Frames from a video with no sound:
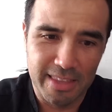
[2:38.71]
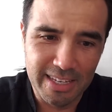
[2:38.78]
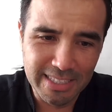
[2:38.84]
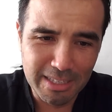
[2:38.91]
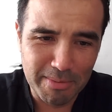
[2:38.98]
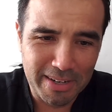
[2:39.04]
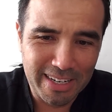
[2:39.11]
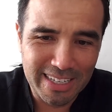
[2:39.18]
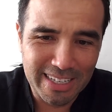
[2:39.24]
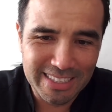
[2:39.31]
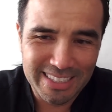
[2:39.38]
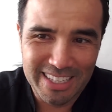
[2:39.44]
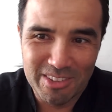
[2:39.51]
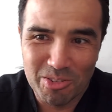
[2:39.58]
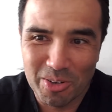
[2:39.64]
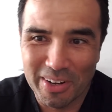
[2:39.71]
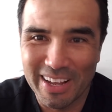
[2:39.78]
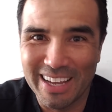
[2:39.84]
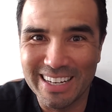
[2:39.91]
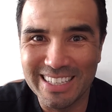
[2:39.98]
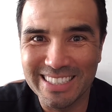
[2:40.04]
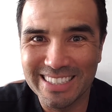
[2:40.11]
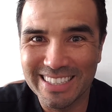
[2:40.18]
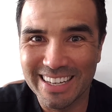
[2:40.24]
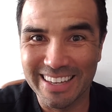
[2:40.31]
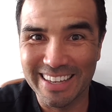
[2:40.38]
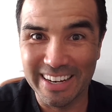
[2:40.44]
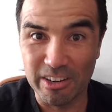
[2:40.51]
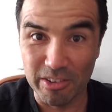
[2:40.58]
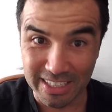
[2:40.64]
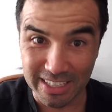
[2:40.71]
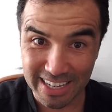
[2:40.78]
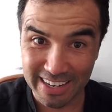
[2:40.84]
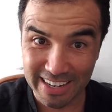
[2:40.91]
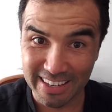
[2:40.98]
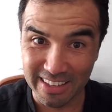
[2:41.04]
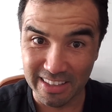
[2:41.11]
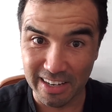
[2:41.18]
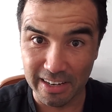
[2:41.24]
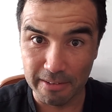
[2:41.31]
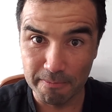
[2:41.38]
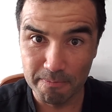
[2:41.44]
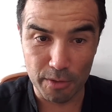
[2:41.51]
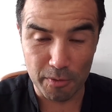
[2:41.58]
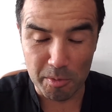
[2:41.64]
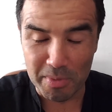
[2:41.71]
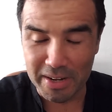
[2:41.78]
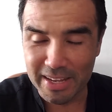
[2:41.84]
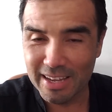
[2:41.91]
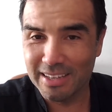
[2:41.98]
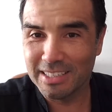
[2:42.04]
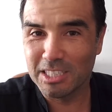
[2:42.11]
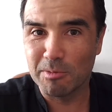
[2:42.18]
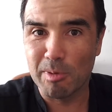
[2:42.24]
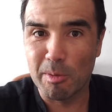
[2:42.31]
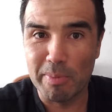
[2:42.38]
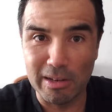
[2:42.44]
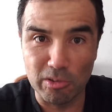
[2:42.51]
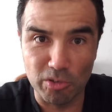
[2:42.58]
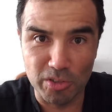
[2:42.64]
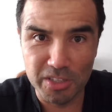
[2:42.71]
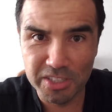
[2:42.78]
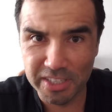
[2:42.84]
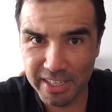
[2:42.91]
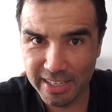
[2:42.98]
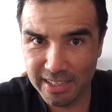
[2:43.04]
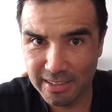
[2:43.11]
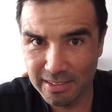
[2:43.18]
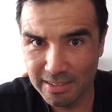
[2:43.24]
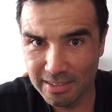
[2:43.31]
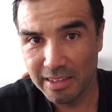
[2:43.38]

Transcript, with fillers: De esta manera, siendo realista, creo que Jai Hindley te firmaría ese papel donde sea